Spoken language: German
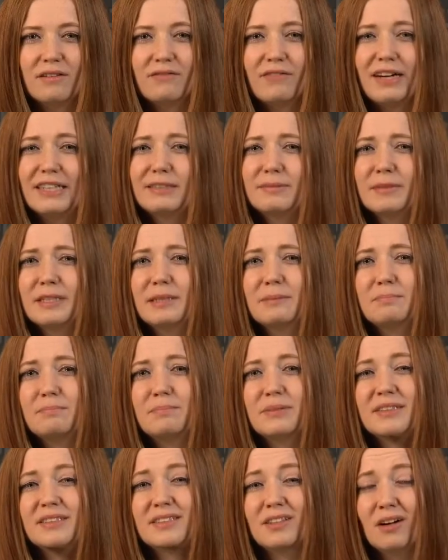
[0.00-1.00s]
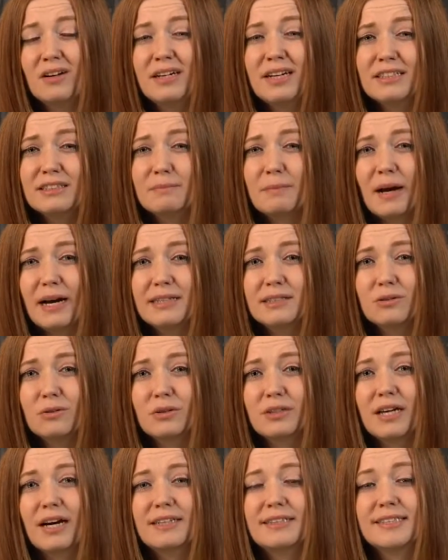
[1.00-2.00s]
Was mich besonders
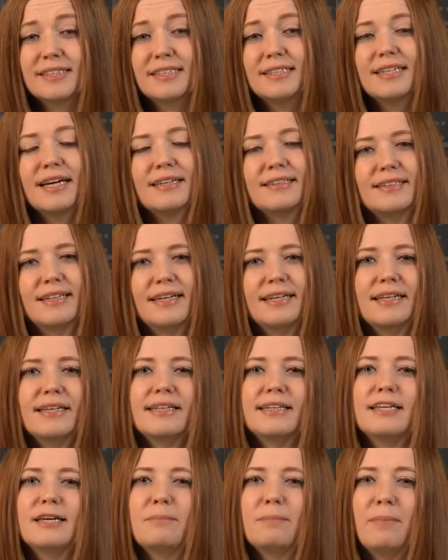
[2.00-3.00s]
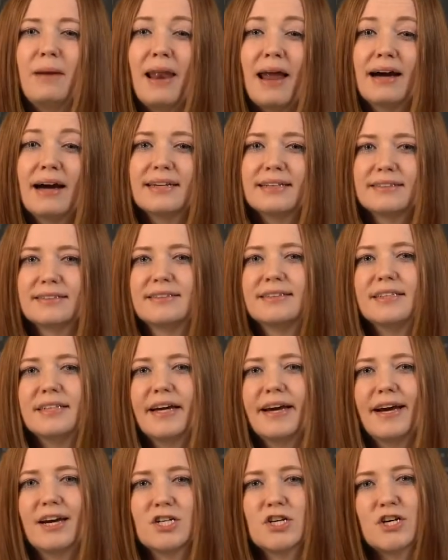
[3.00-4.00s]
beeindruckt hat, sind tatsächlich die Plugins, die
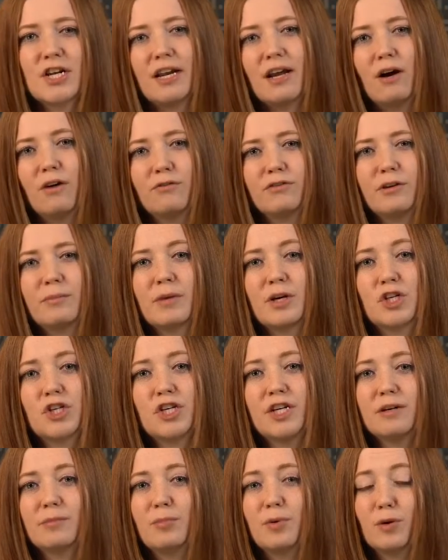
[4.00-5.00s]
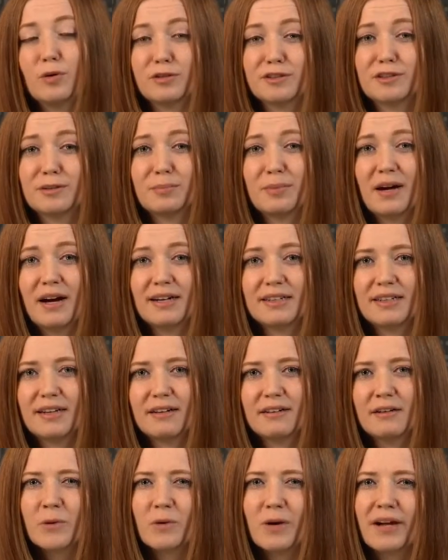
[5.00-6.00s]
der Hersteller auf die Maschine Plus gebracht
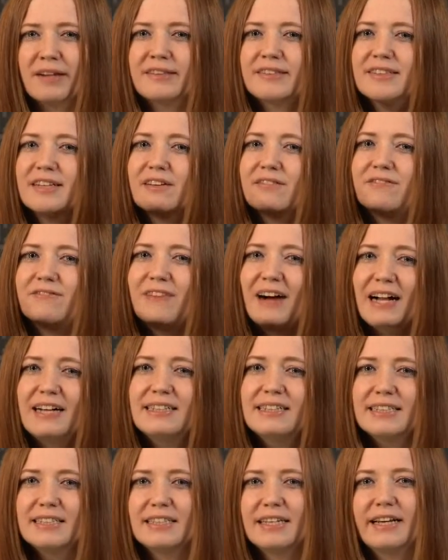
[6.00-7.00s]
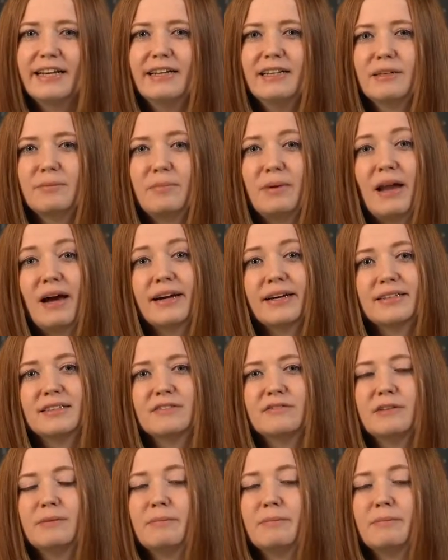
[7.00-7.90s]
hat. Du kannst gewaltig klingende Plugins wie